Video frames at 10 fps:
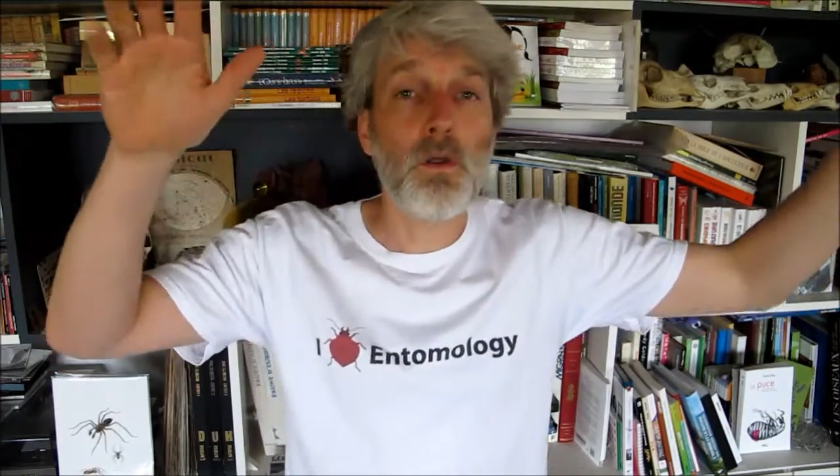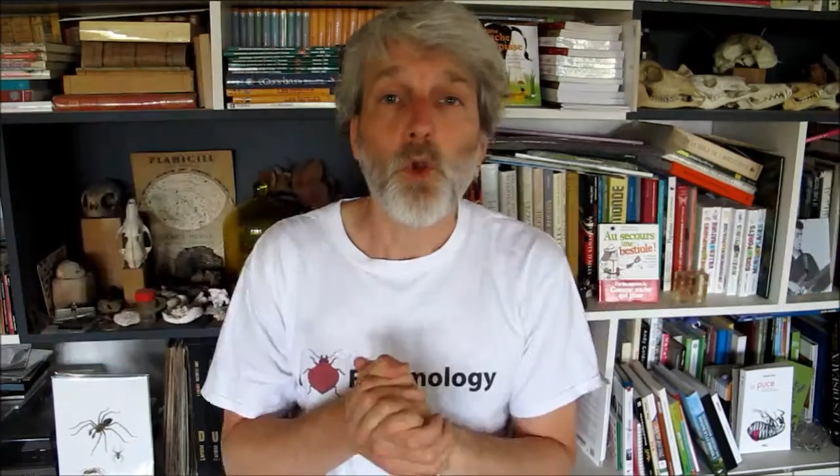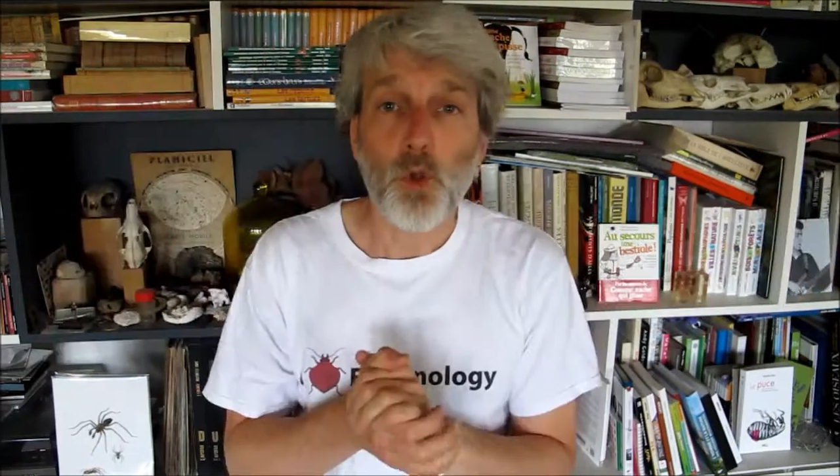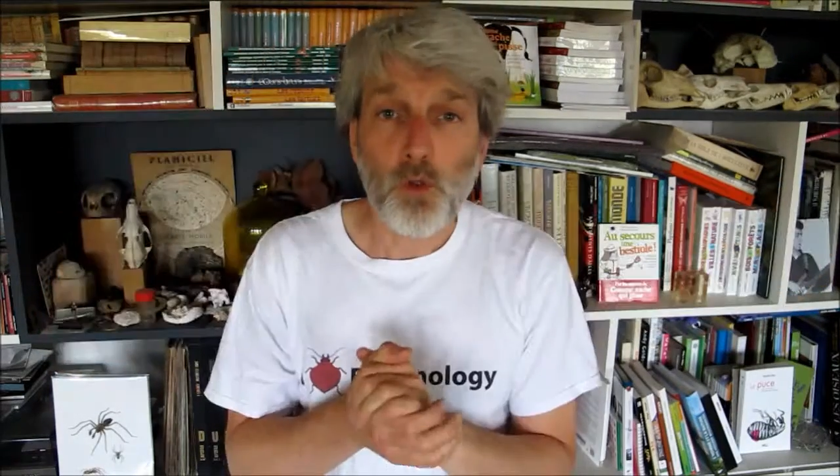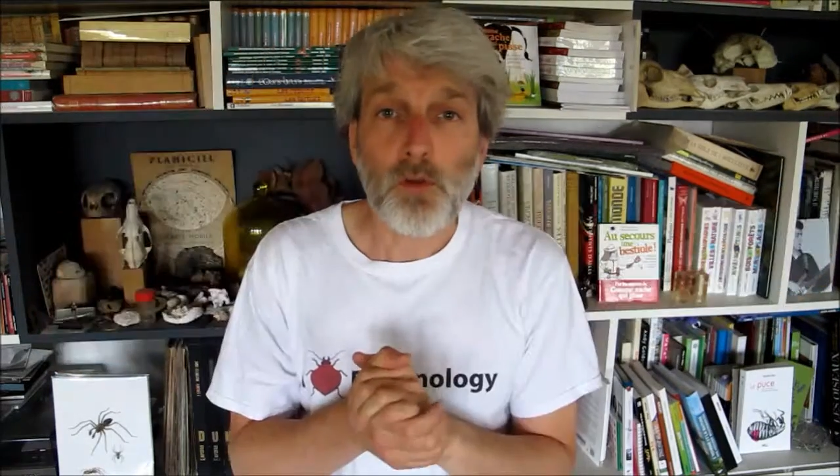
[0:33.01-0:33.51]

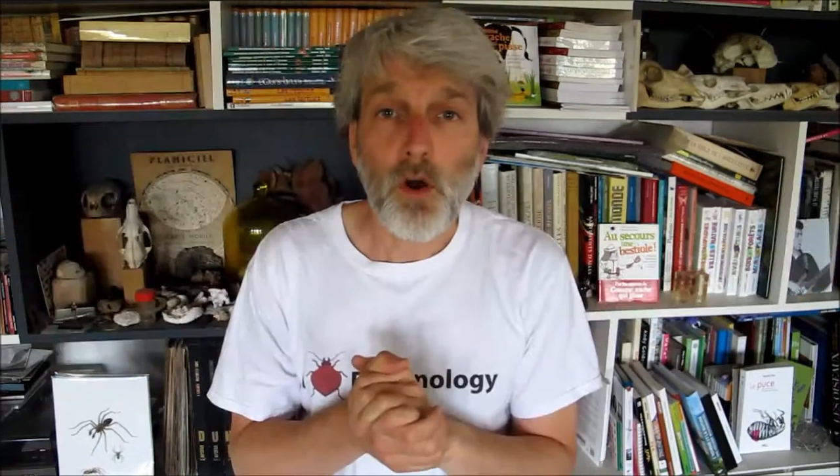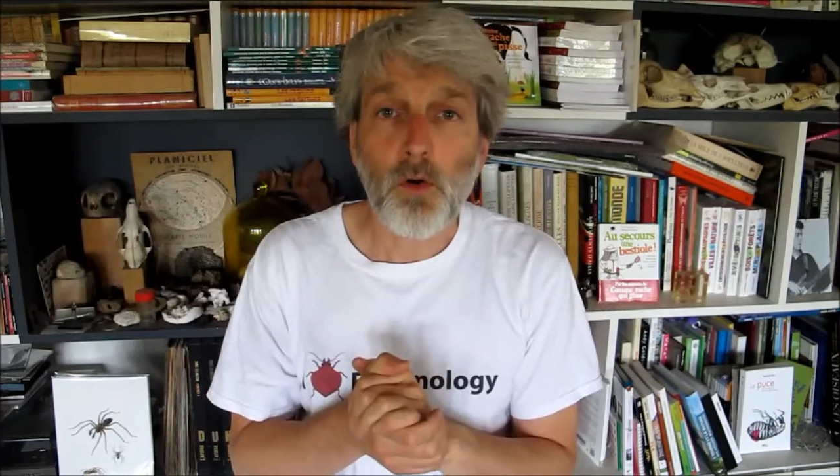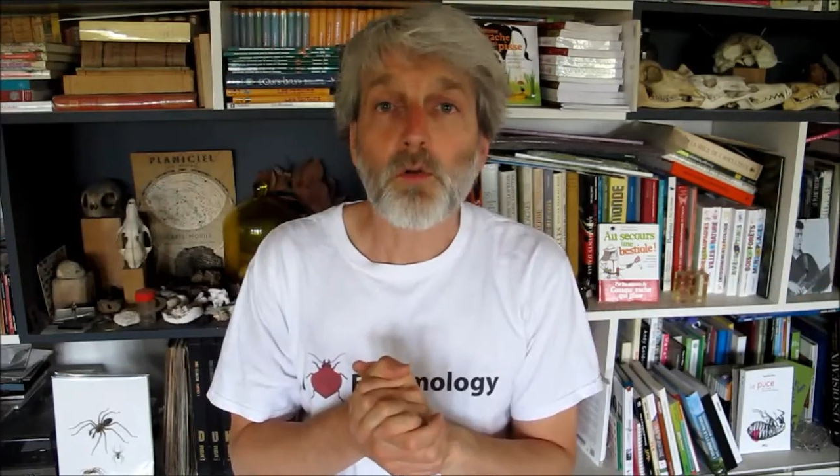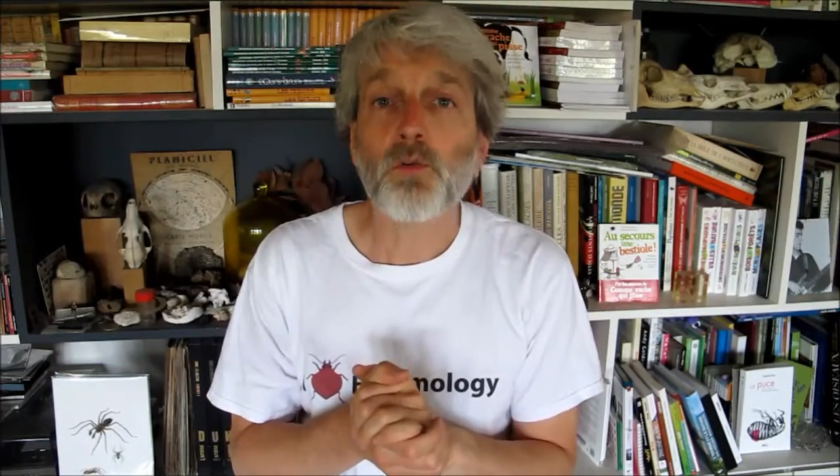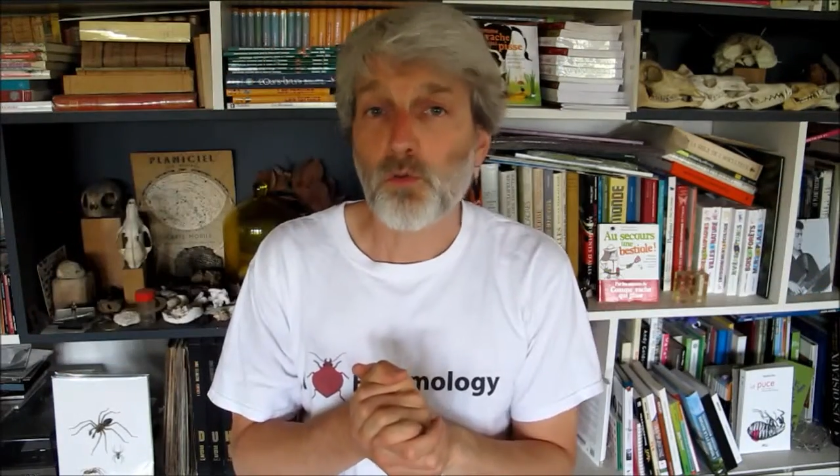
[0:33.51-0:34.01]
le
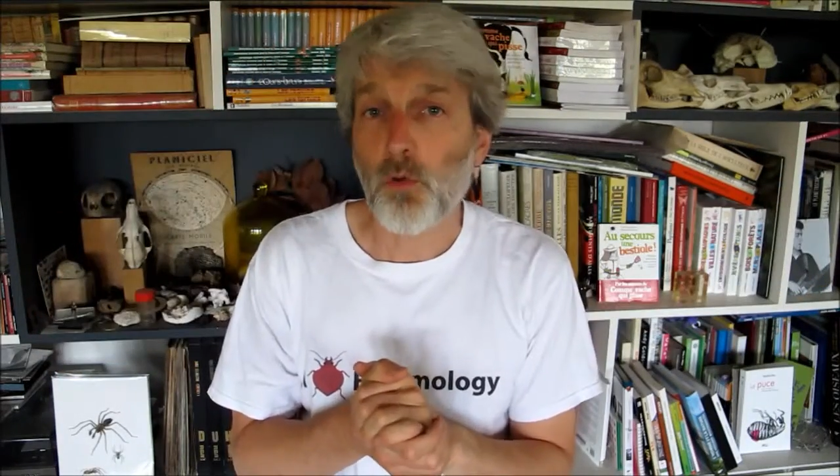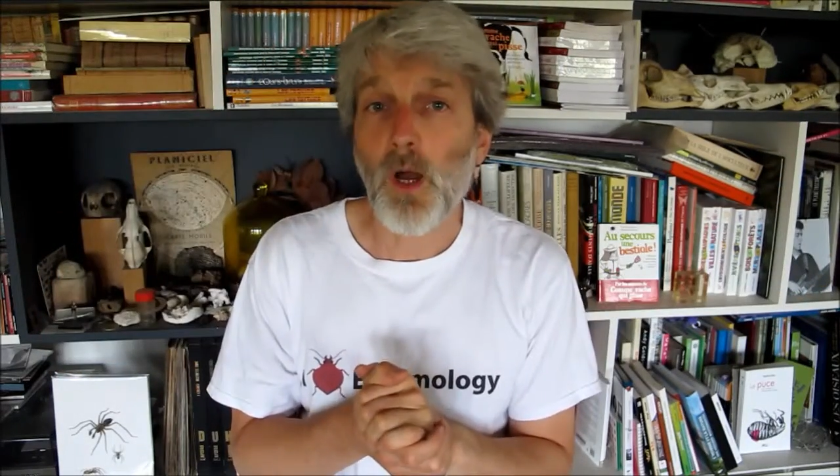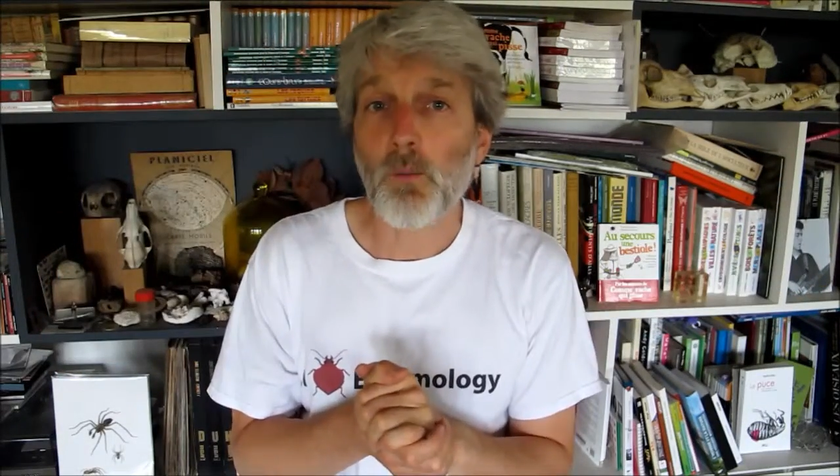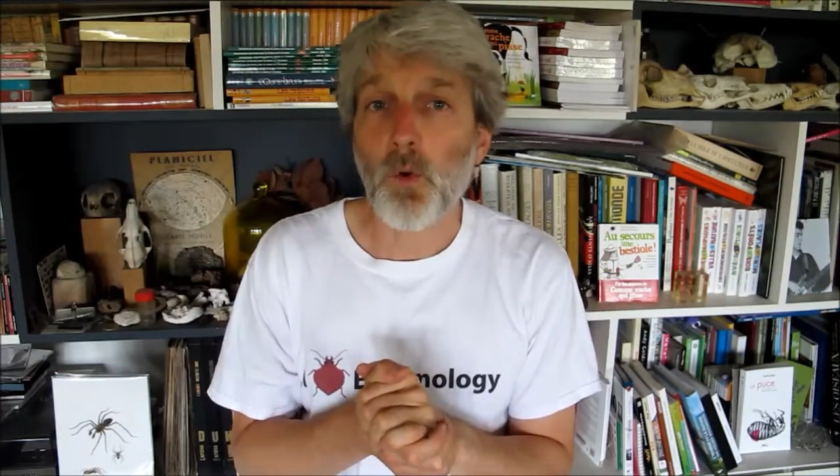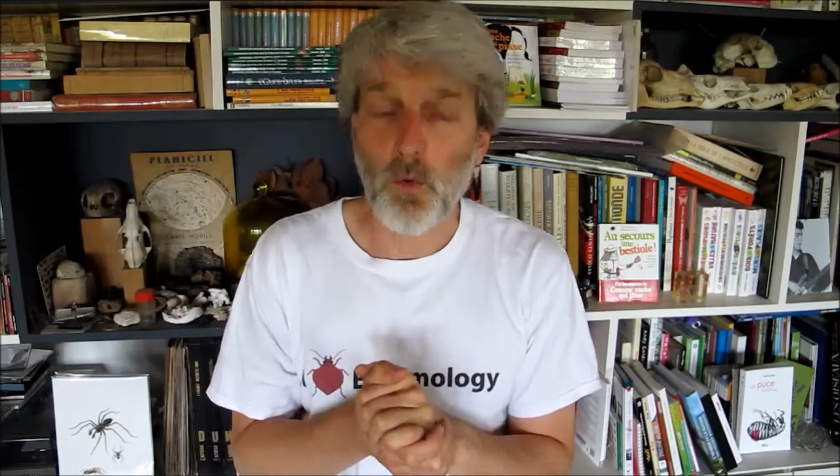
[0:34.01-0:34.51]
temps
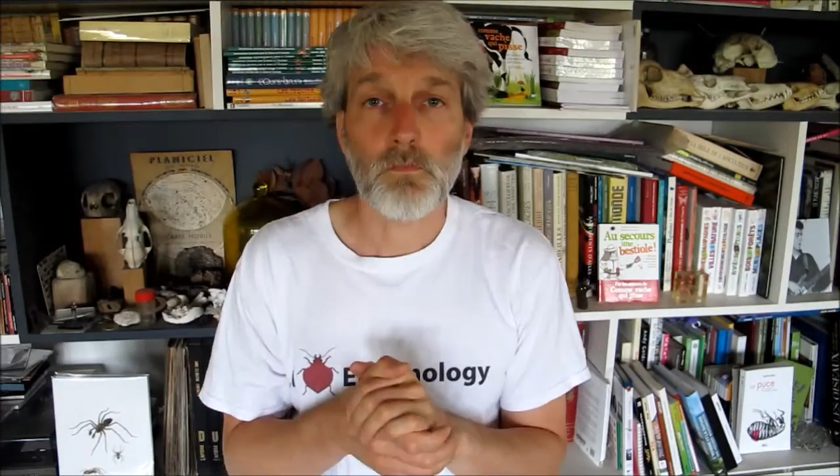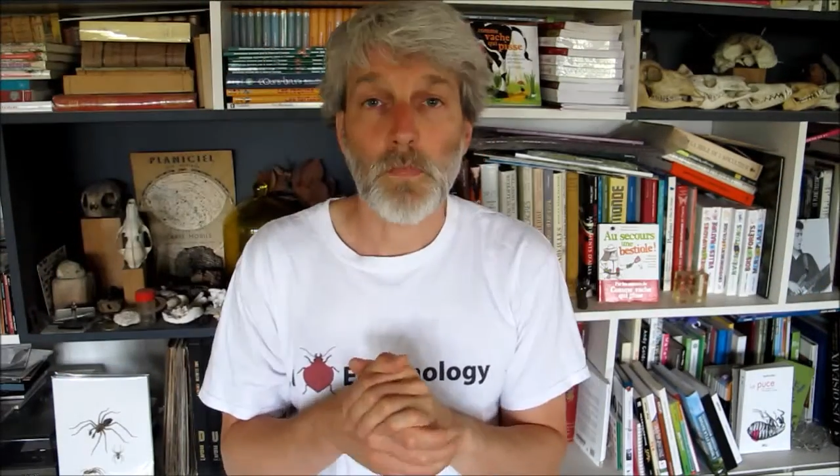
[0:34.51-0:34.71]
sera beau.